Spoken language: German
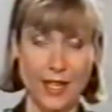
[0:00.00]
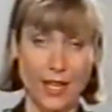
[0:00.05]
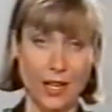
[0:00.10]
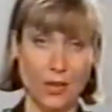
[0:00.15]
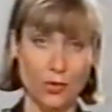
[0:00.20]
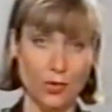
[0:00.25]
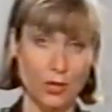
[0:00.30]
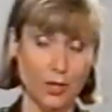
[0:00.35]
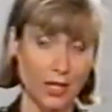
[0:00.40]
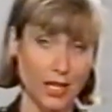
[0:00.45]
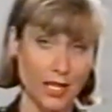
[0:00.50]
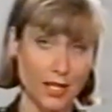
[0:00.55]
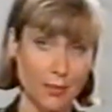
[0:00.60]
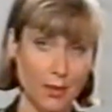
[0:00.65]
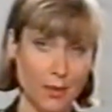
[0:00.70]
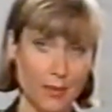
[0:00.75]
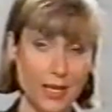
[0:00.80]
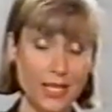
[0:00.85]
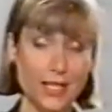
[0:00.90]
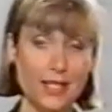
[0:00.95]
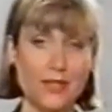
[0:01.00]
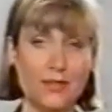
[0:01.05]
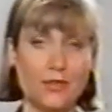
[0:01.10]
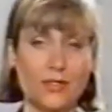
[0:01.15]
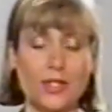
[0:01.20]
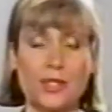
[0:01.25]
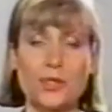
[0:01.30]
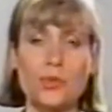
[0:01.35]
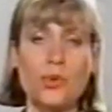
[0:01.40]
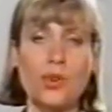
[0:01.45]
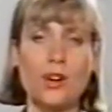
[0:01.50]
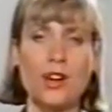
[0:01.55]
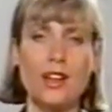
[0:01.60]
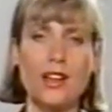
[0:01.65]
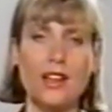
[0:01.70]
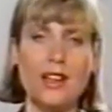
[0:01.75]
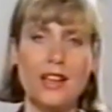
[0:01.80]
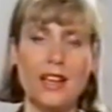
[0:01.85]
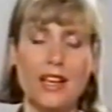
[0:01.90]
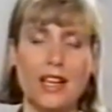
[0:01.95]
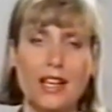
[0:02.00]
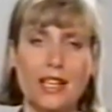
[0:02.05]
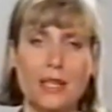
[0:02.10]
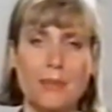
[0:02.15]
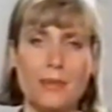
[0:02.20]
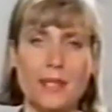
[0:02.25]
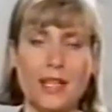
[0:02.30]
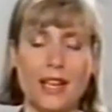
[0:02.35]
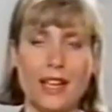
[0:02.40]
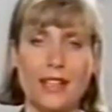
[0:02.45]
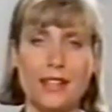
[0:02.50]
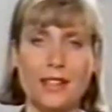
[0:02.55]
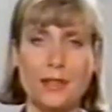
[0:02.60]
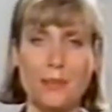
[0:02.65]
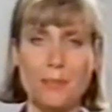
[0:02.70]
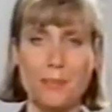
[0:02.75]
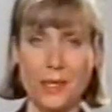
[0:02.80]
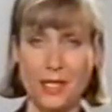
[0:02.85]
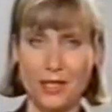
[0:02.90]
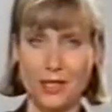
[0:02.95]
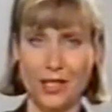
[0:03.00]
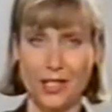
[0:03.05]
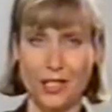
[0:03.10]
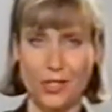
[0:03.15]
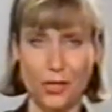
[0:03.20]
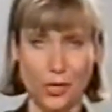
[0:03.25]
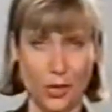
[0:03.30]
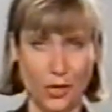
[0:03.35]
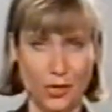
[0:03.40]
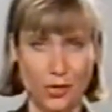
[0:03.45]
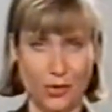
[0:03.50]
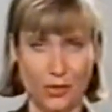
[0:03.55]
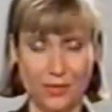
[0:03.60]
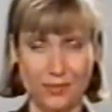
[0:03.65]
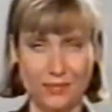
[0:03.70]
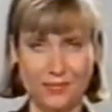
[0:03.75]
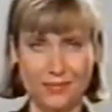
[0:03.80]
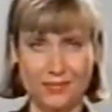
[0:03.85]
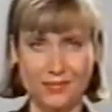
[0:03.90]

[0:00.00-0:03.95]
Naja, und gleich beim ersten Versuch erlebt er eine bittere Enttäuschung.